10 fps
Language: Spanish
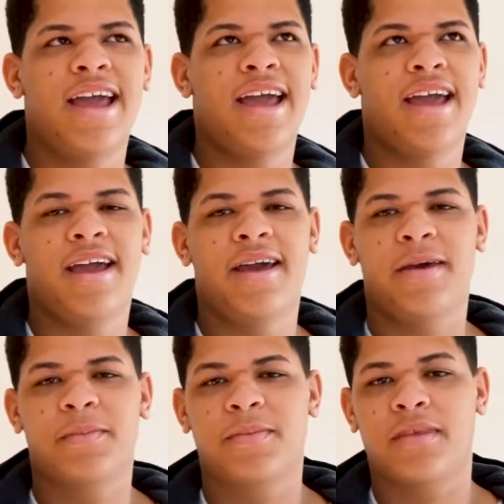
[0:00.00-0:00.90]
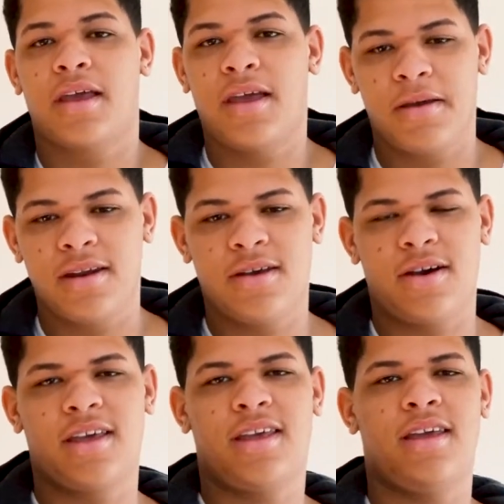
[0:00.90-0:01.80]
Eh, he venido
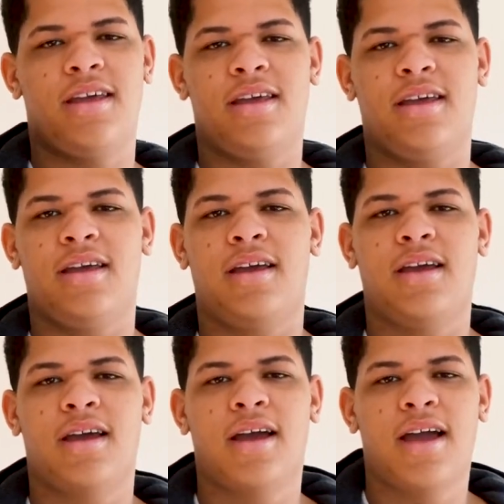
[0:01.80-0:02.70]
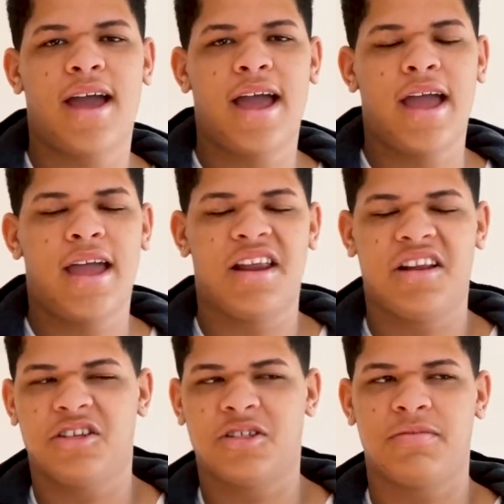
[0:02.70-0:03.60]
aquí en
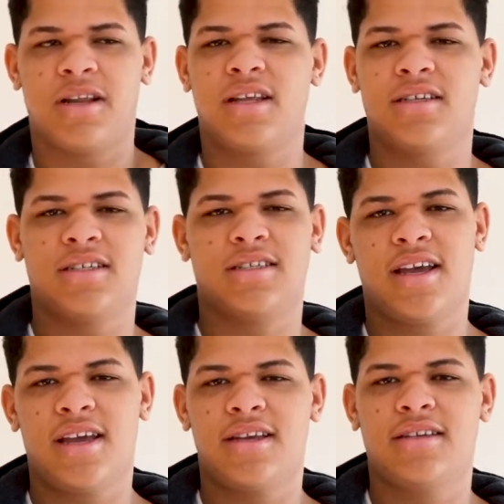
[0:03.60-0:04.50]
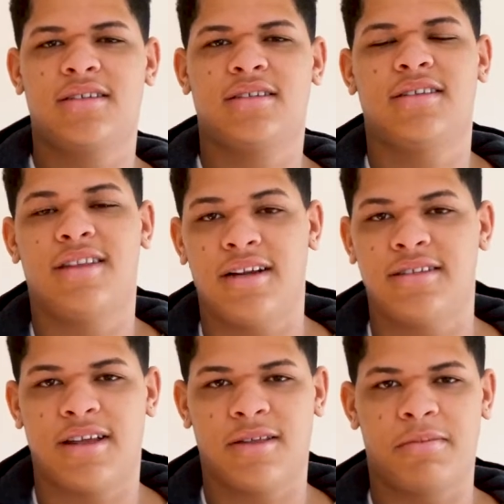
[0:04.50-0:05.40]
el 2016
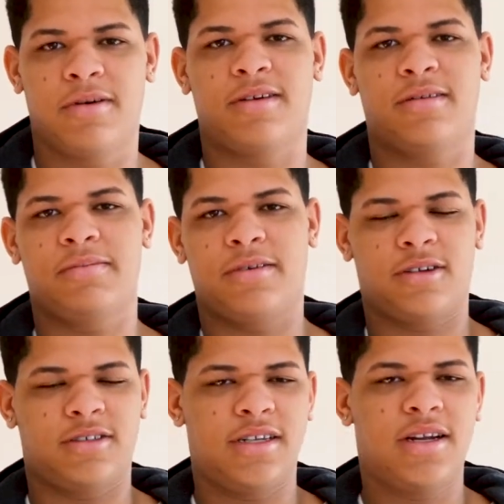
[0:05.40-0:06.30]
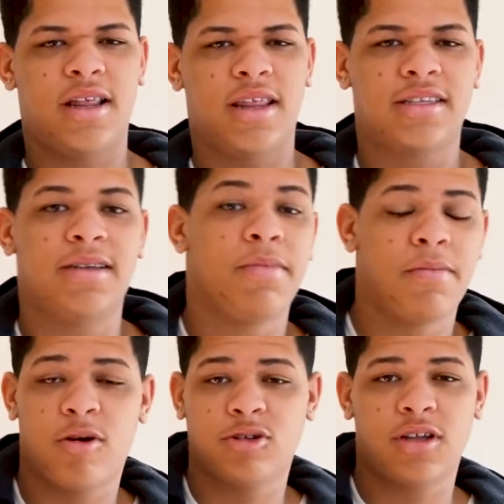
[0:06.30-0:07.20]
interesado por, por, cocina. Desde siempre
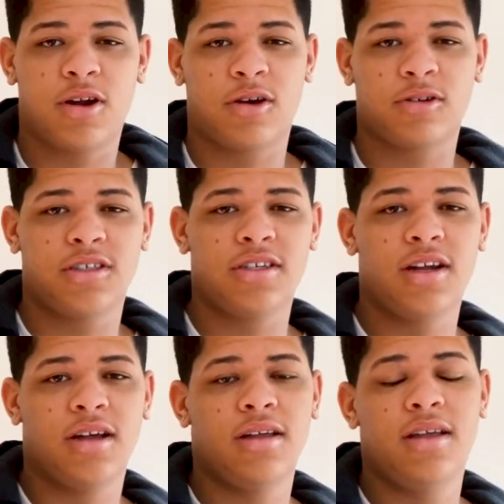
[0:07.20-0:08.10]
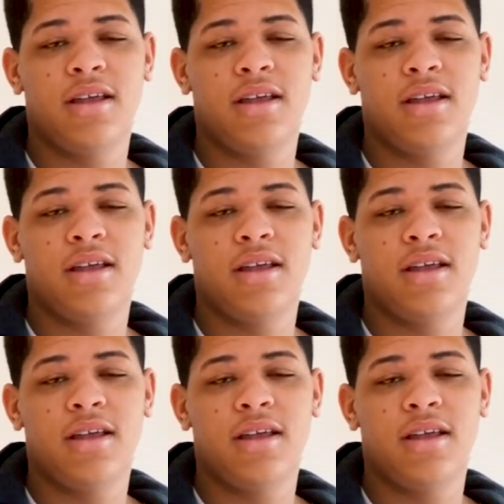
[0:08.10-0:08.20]
me ha gustado la cocina.